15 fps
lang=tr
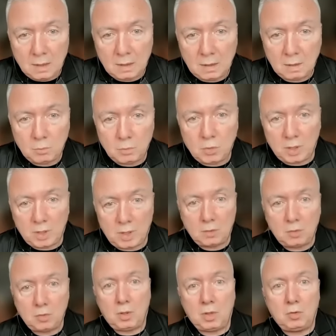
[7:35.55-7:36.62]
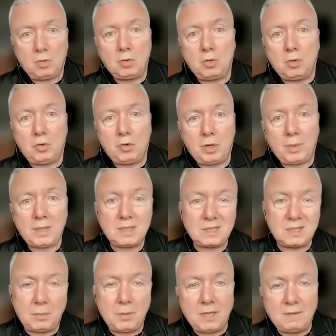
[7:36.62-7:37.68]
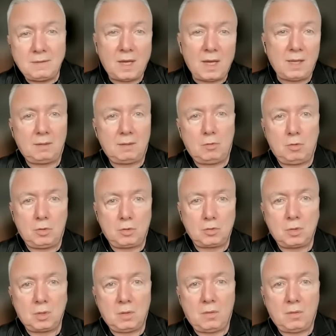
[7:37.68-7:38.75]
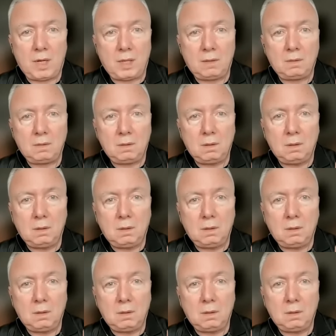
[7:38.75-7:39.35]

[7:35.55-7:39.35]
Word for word: Ee, bu kadar çok Gidon'la oynamak stabiliteyi etkiliyor çünkü Vahit.